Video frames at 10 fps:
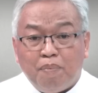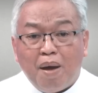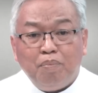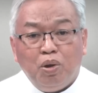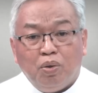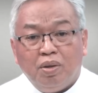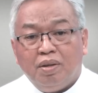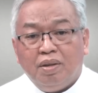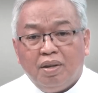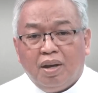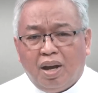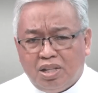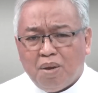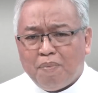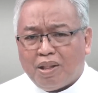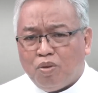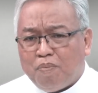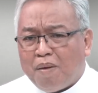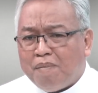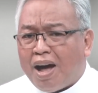Pablo, ay sapat
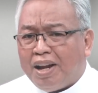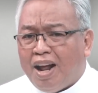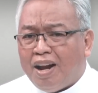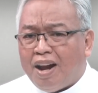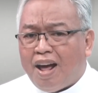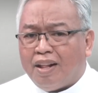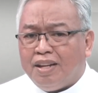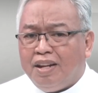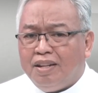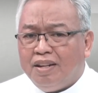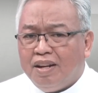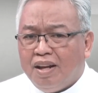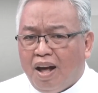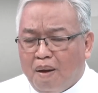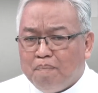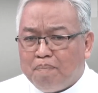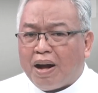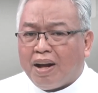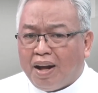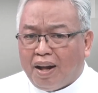upang makilala natin ang
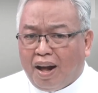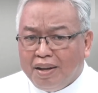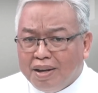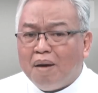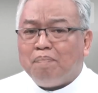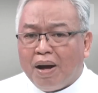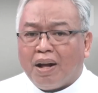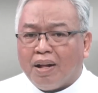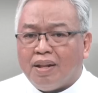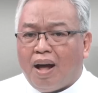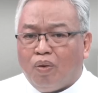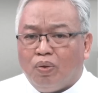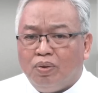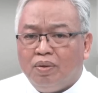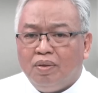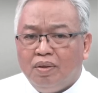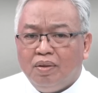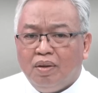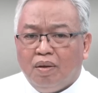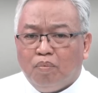pagka, kanyang pagkatao.
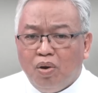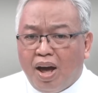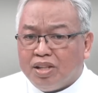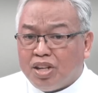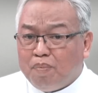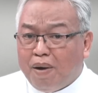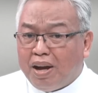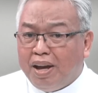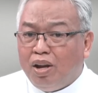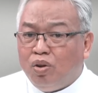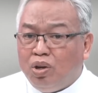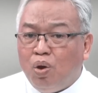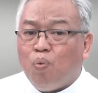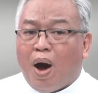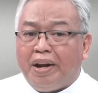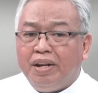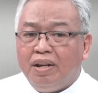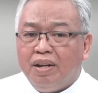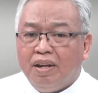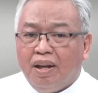Mula sa Ebanghelyo ni Juan
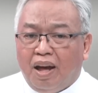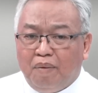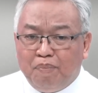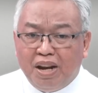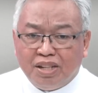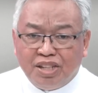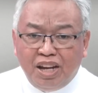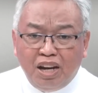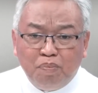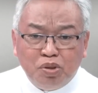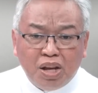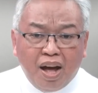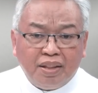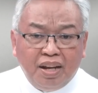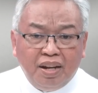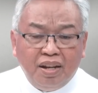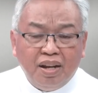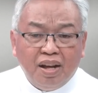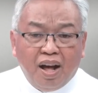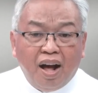ay pinasilip sa atin
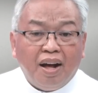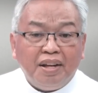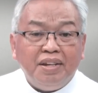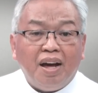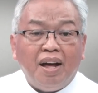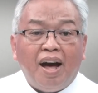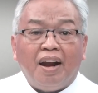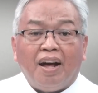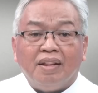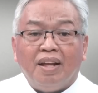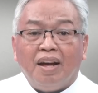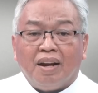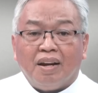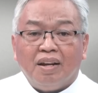ang kanyang karakter,